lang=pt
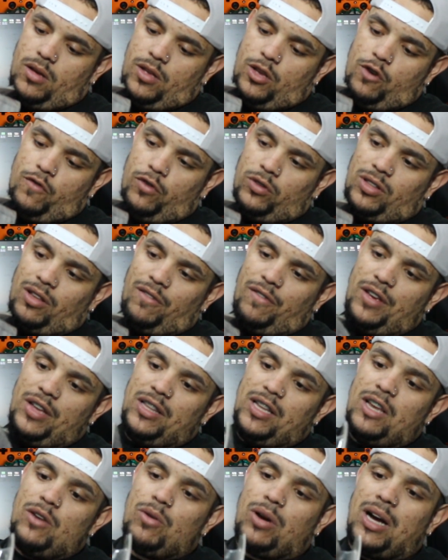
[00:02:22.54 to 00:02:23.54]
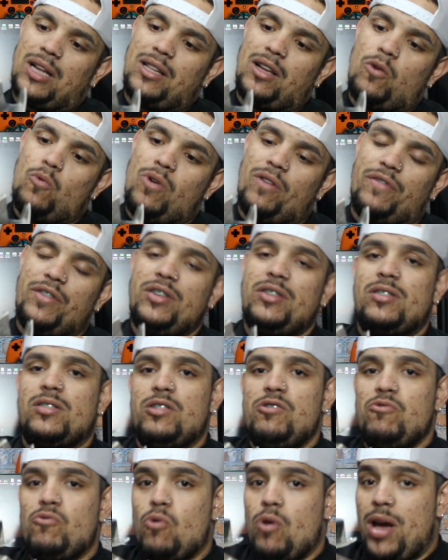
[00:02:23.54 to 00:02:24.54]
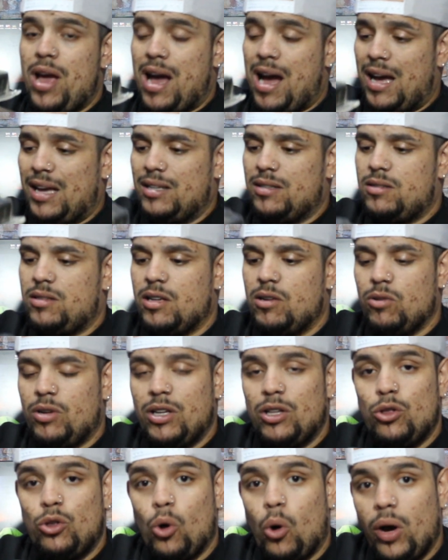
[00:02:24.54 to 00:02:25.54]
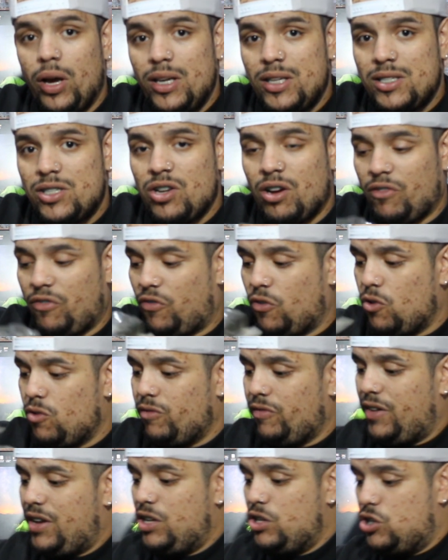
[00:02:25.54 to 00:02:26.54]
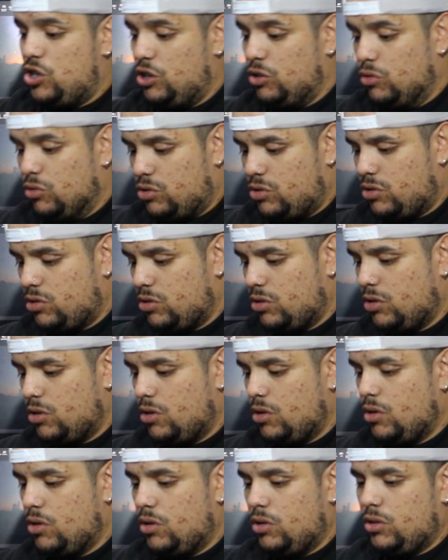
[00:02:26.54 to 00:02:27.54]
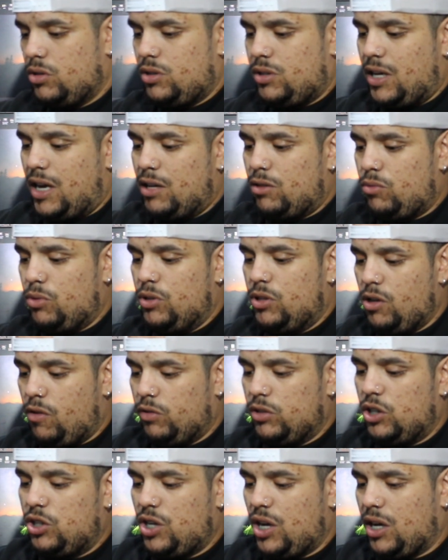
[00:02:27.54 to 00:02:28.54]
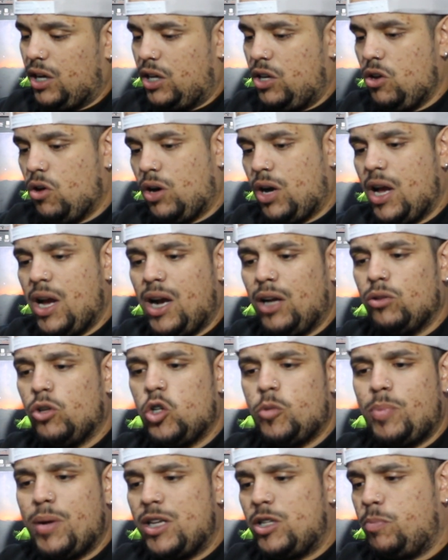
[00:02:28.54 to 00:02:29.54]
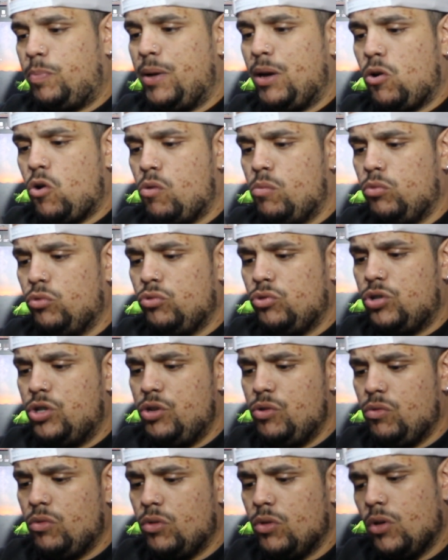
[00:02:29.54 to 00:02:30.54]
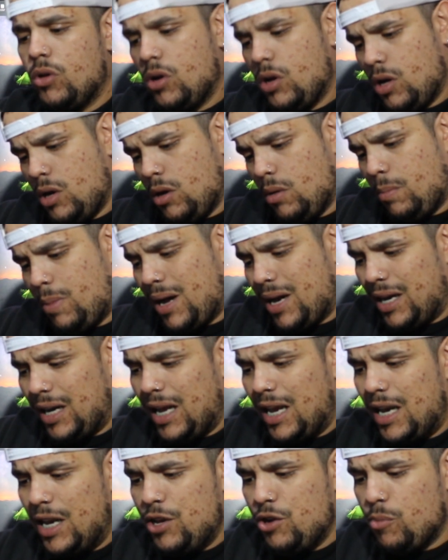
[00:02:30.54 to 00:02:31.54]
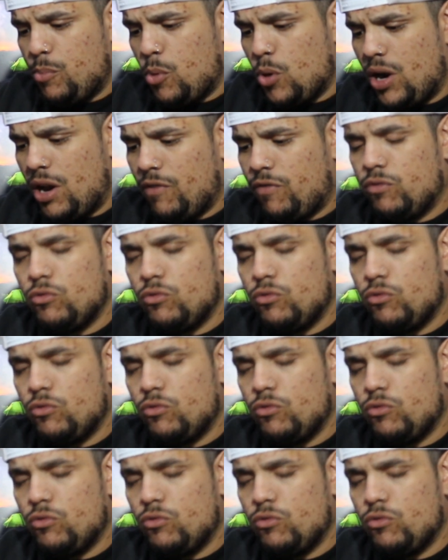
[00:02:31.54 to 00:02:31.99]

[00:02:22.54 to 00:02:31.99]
Eu vou estar tá vendendo cada um a 25 reais, sendo que dois já foram vendidos certo? Então vou deixar aqui, ó, carregador de PSP comunzinho, paralelinho, porém